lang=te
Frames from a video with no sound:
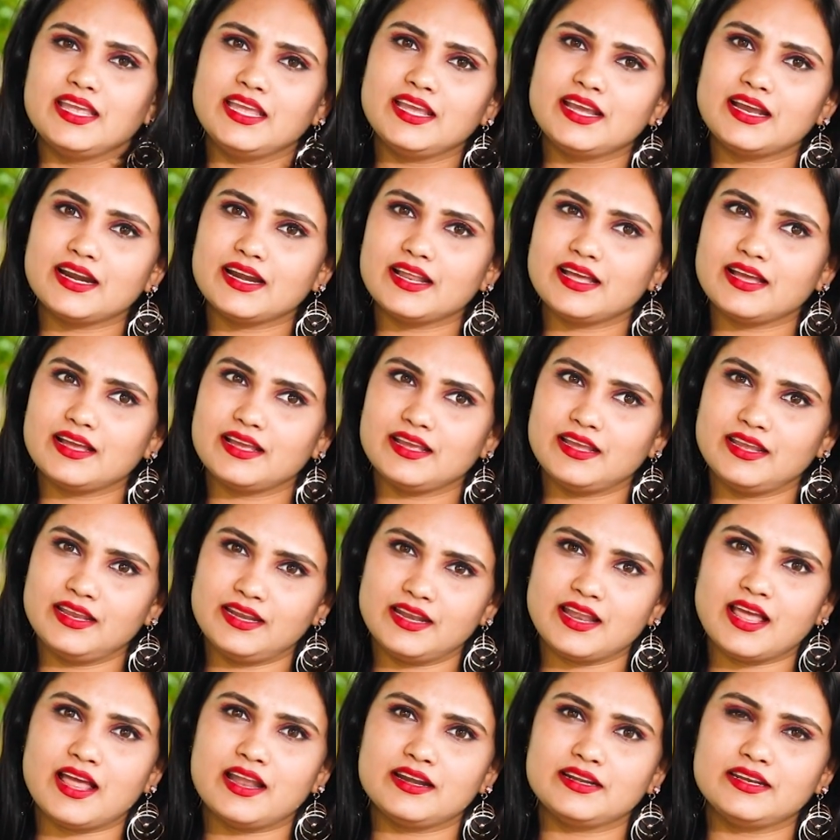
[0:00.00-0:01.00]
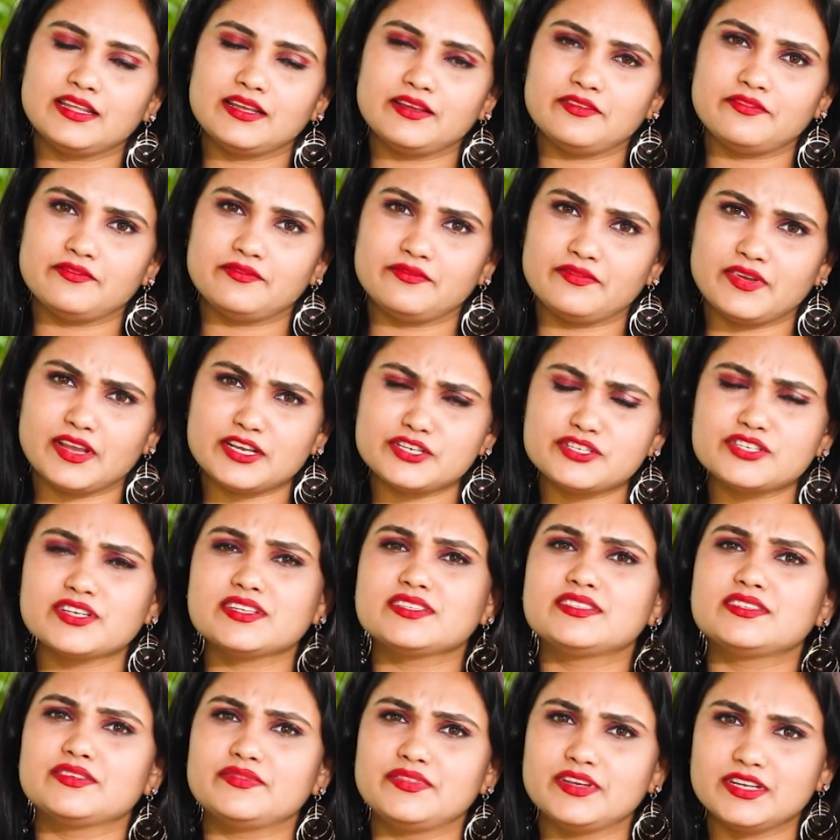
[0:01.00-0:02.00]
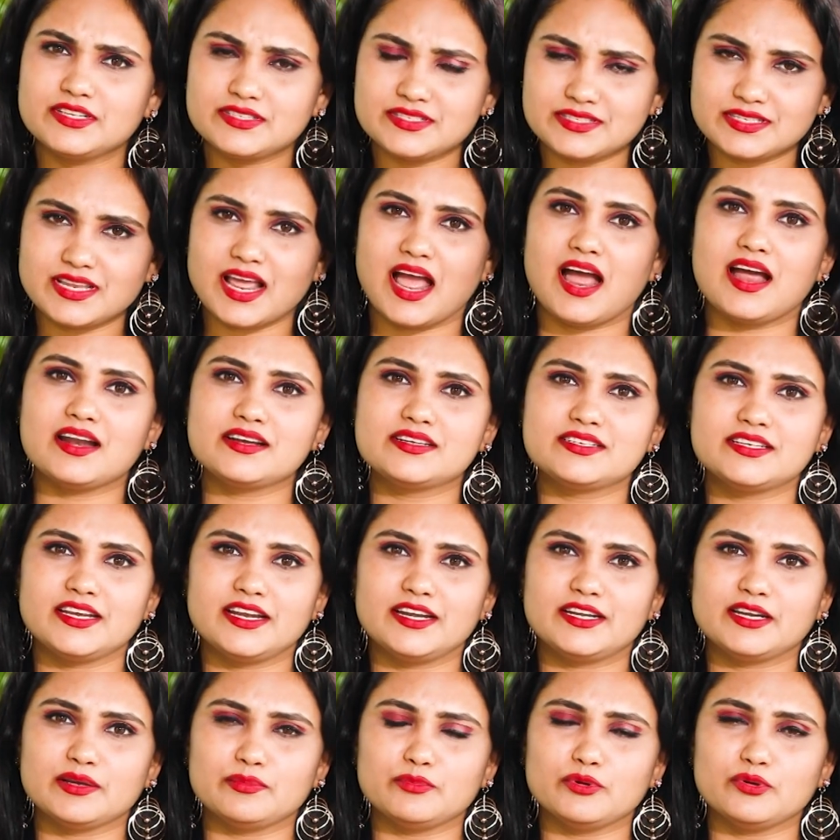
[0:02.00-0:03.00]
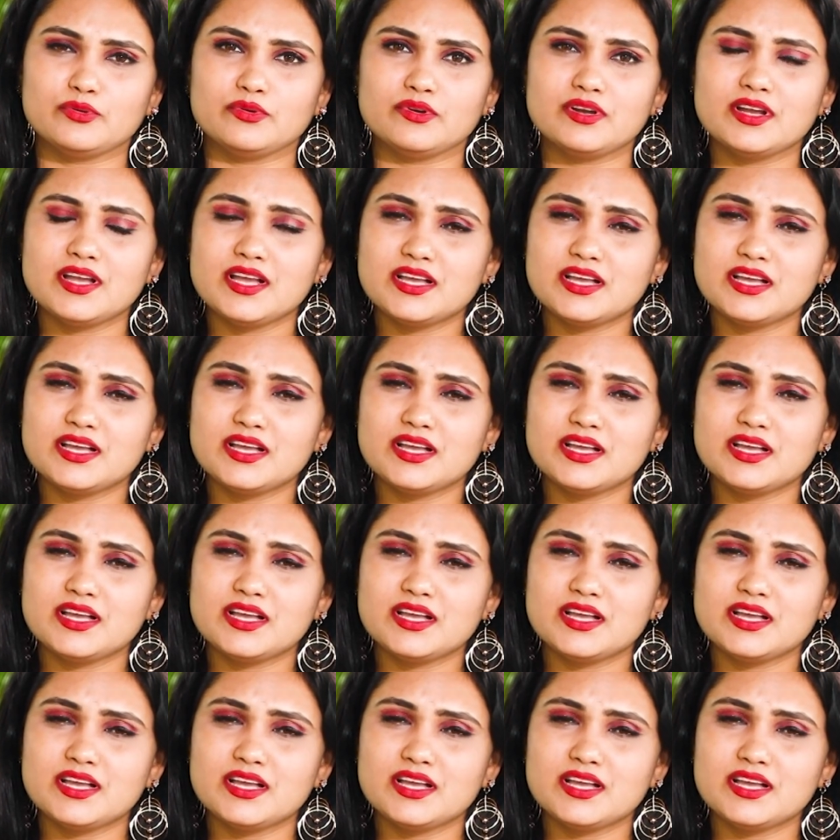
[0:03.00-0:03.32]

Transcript: ఇక్కడ ఇలాంటి వెంచర్స్ వీళ్ళు స్టార్ట్ చేయటము